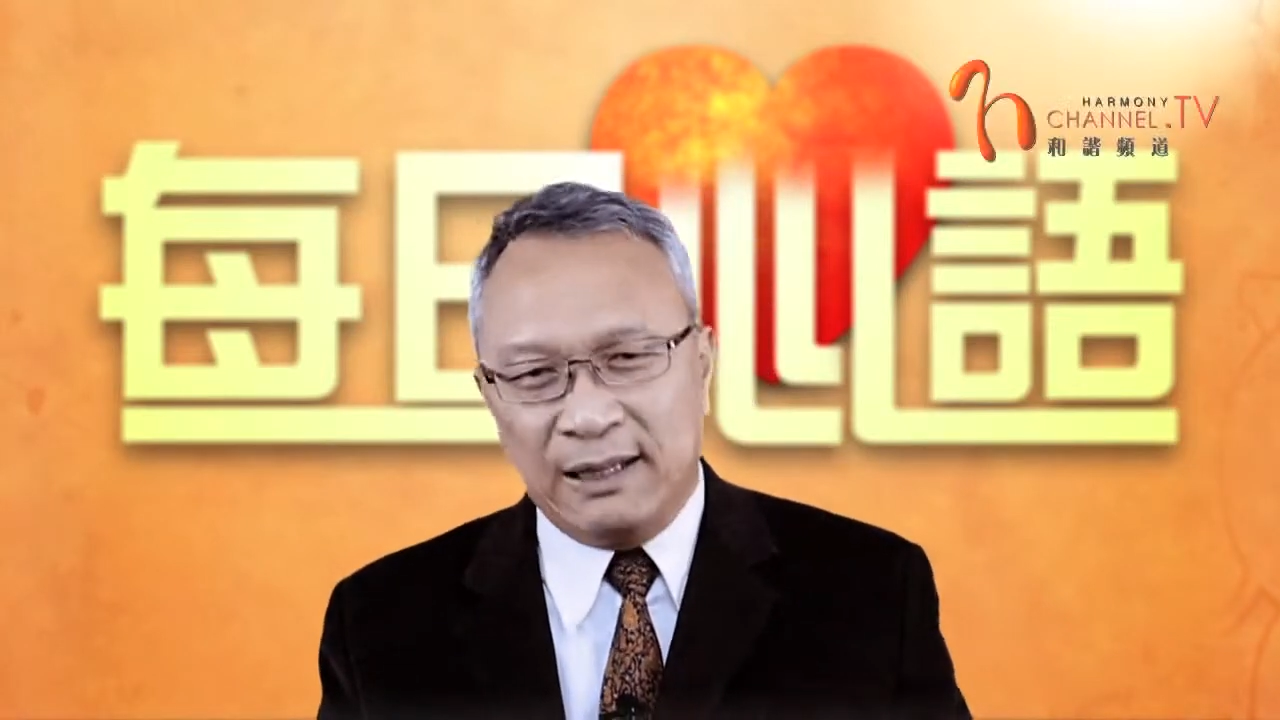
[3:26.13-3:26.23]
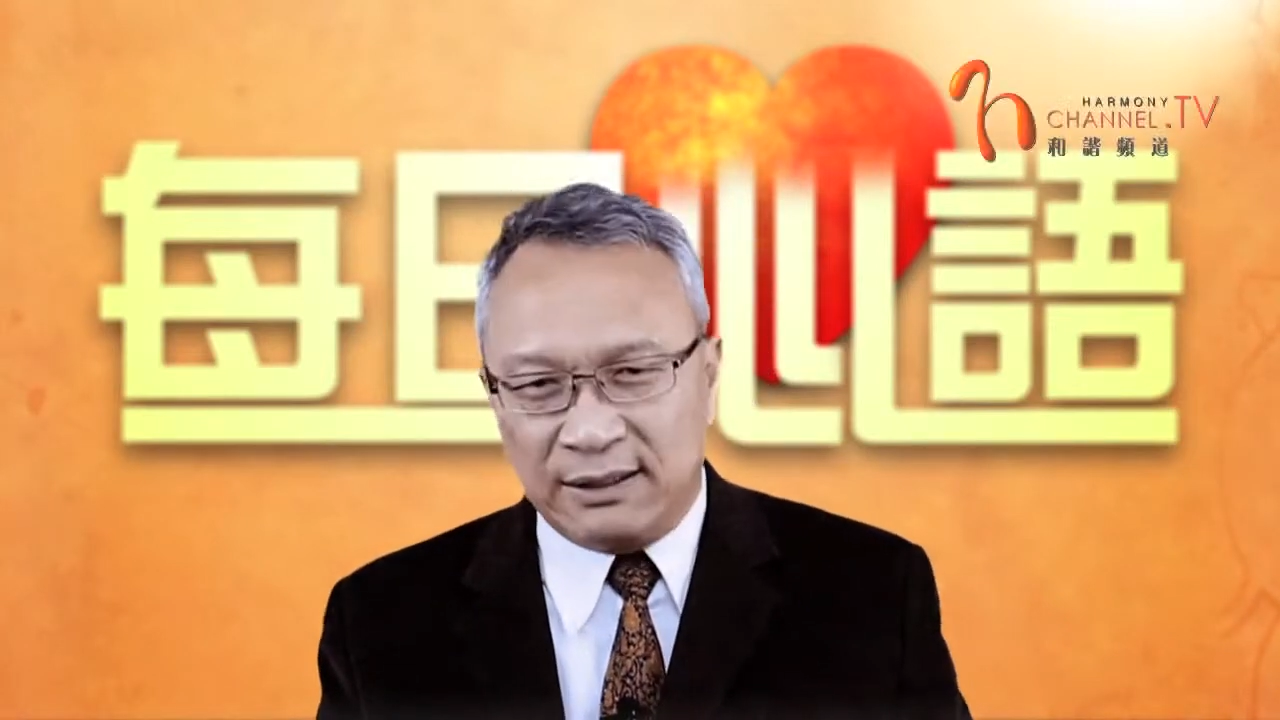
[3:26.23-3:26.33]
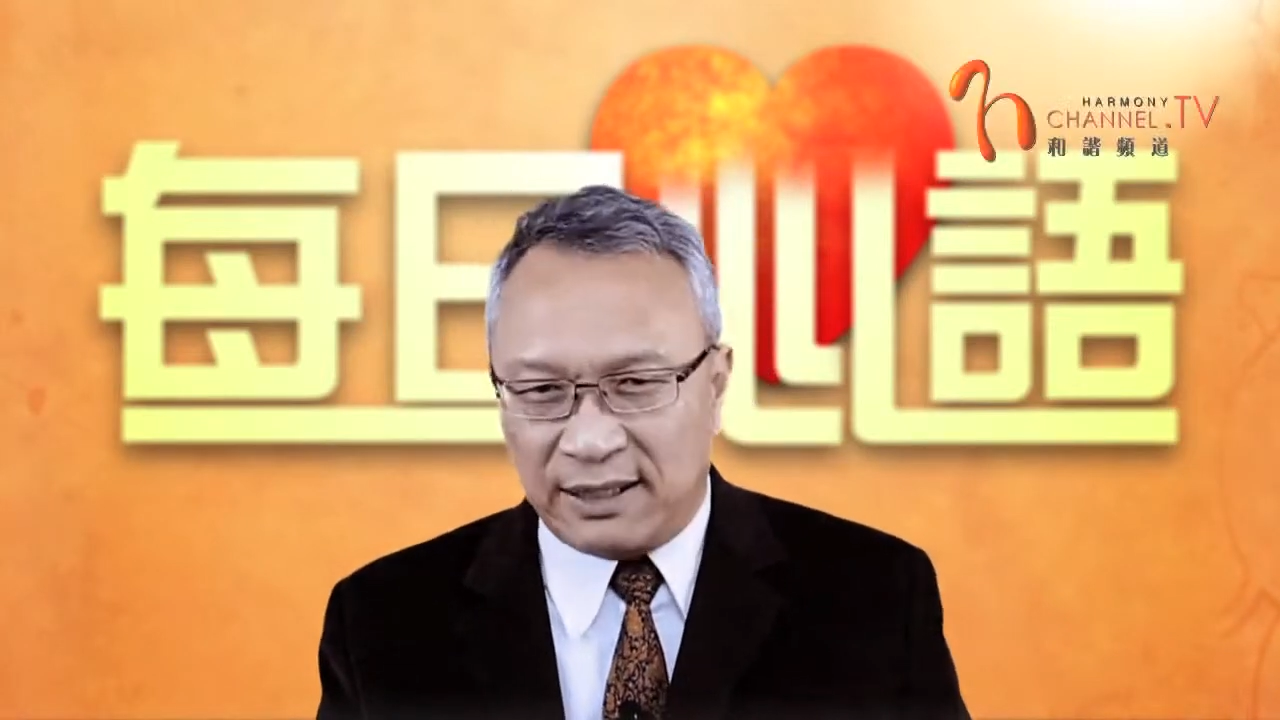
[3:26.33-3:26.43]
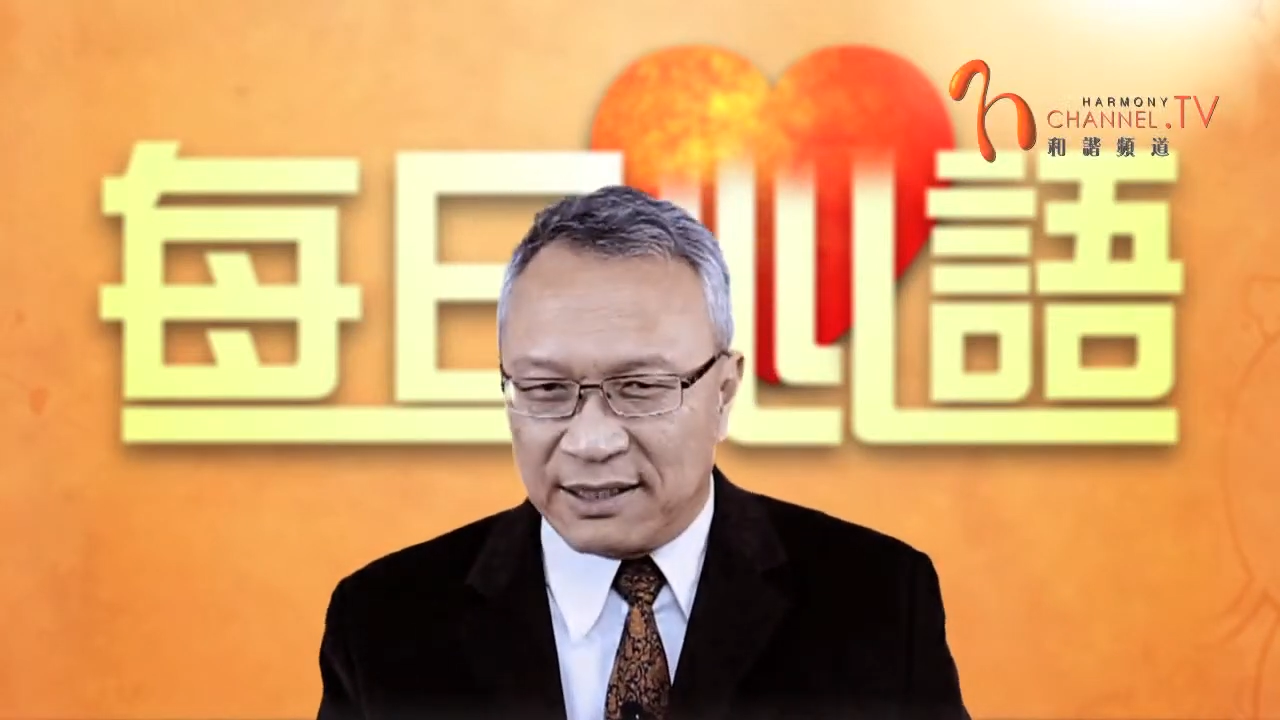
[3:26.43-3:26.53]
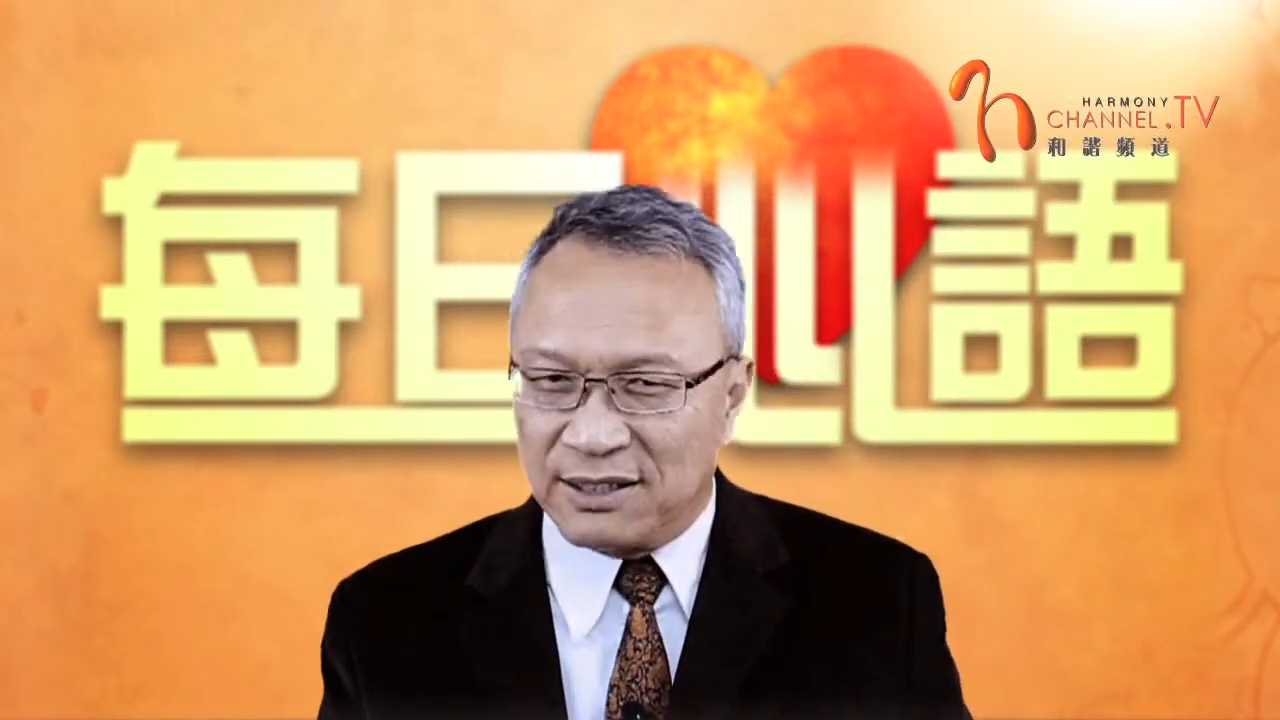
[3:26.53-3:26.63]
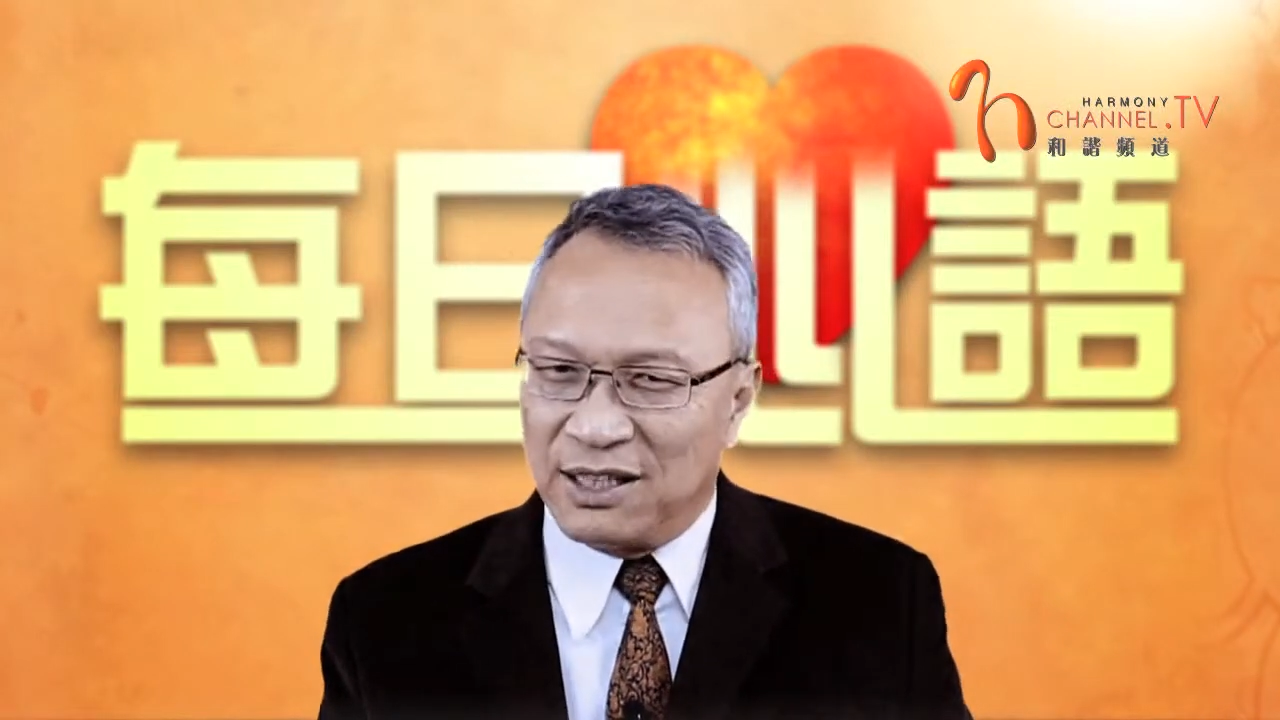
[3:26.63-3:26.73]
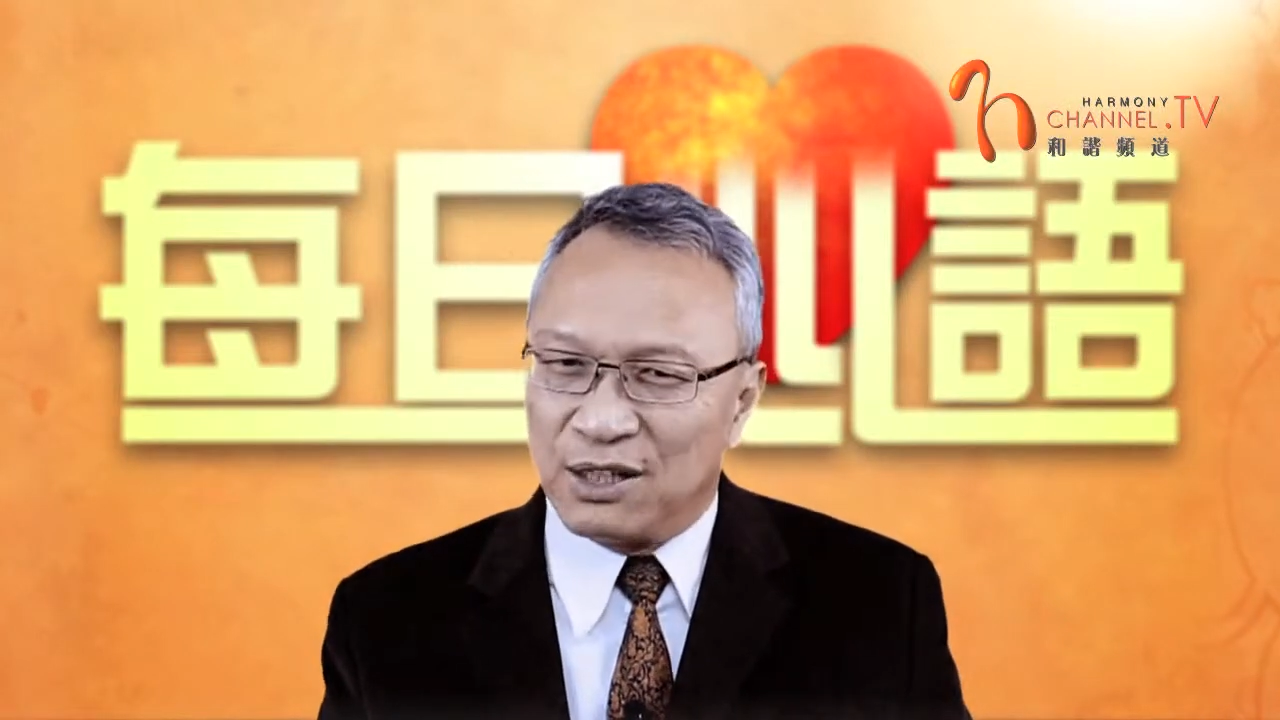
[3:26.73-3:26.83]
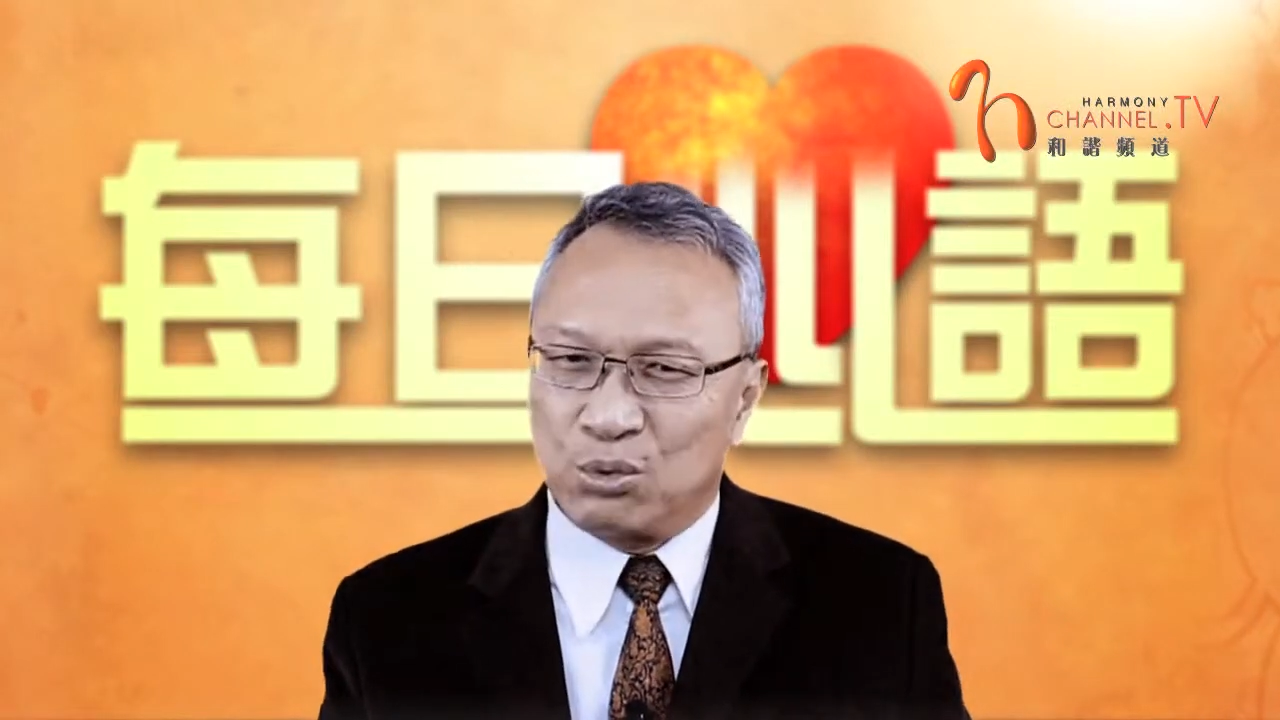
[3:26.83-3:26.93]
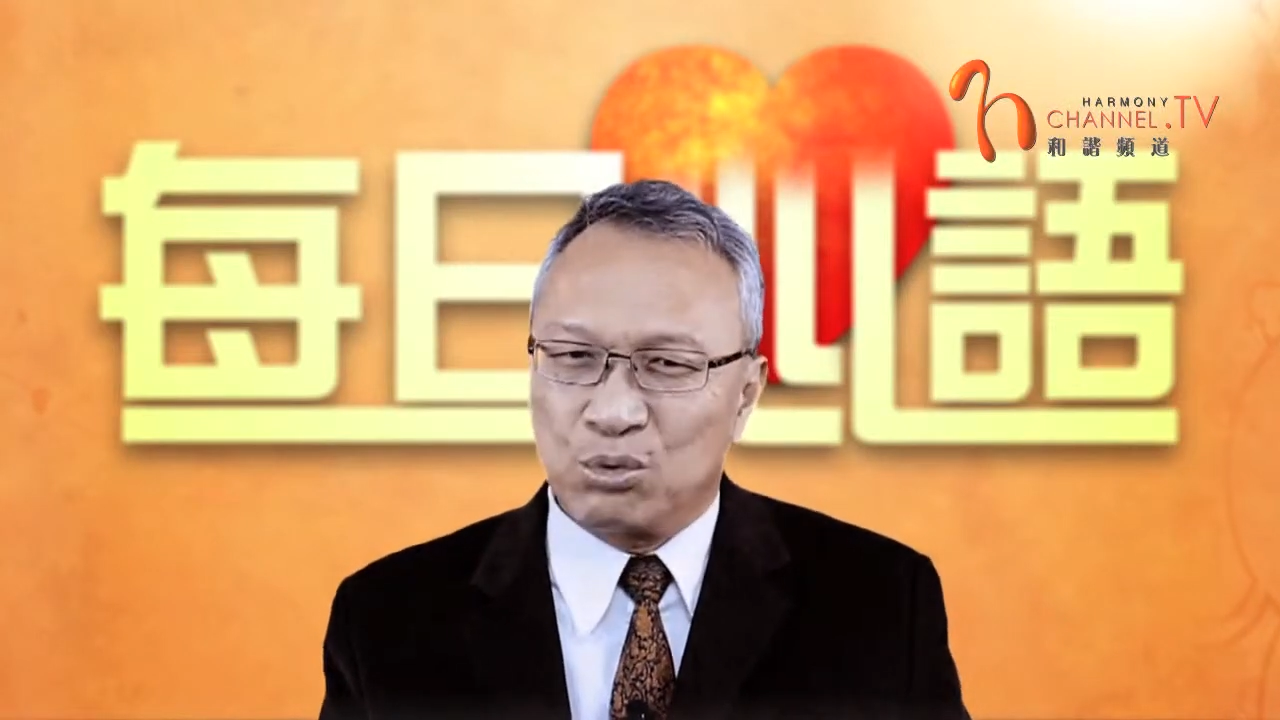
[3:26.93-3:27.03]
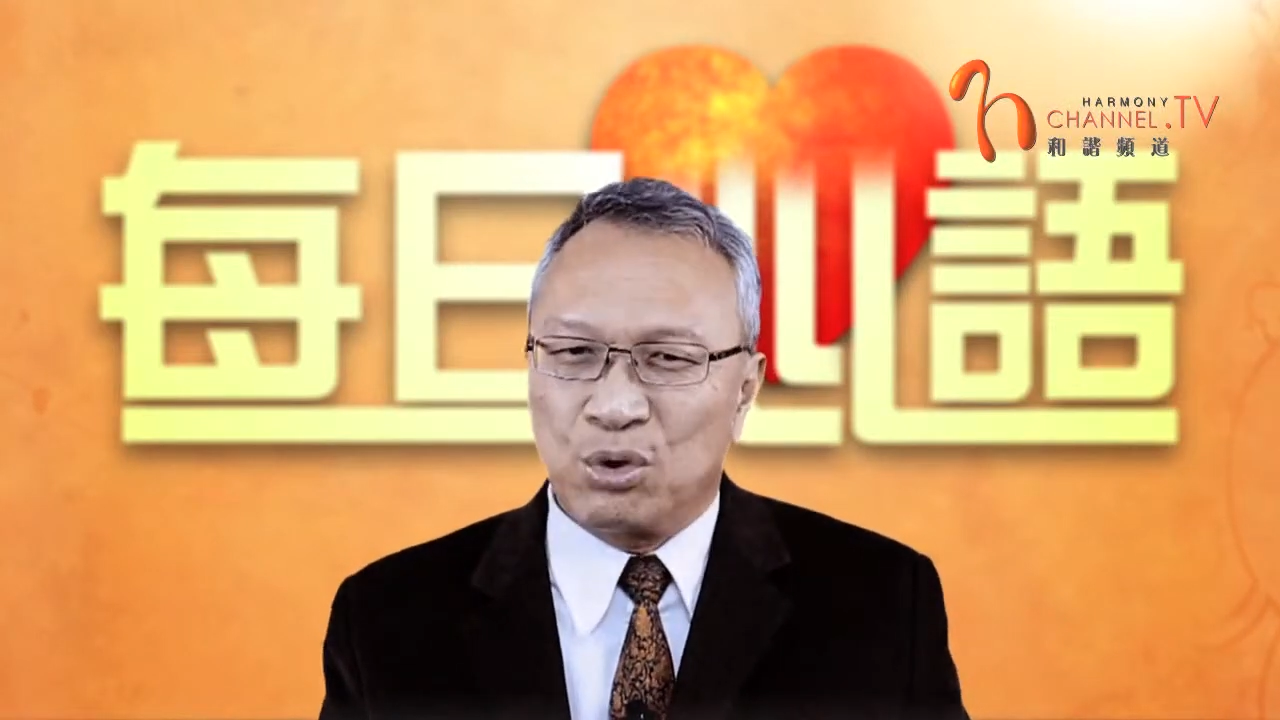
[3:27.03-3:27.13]
但是耶
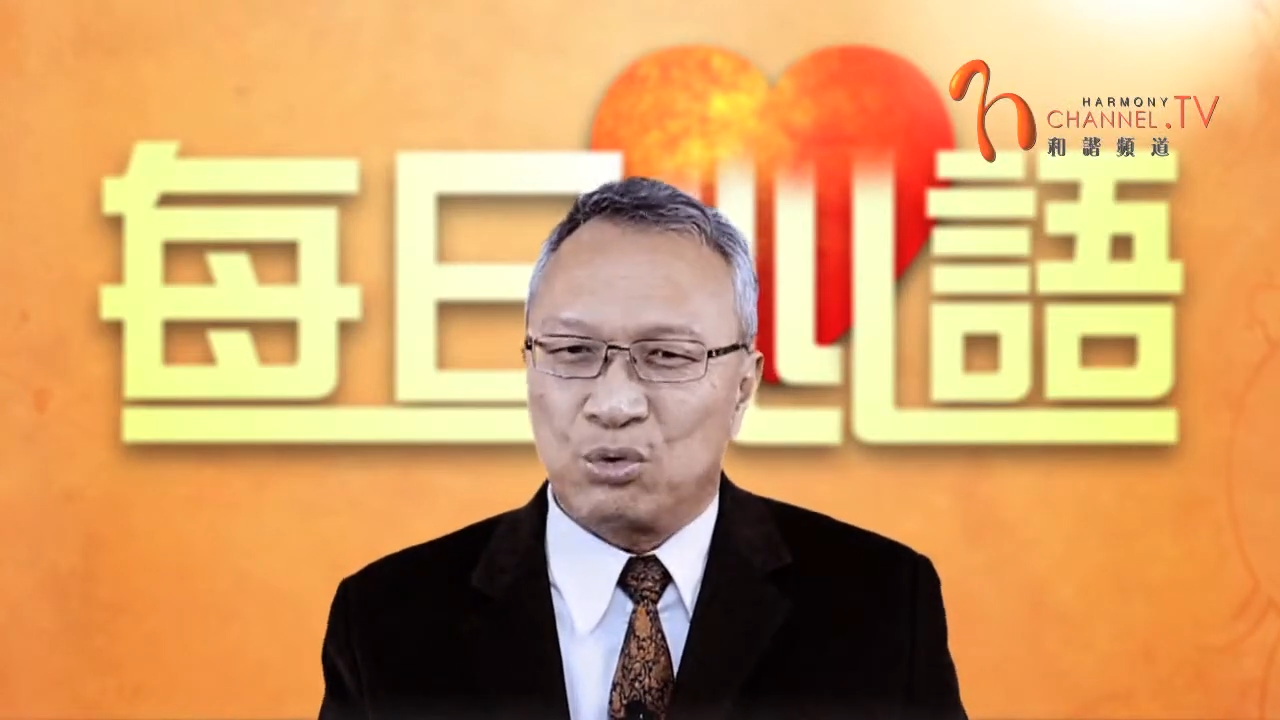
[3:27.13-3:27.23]
稣却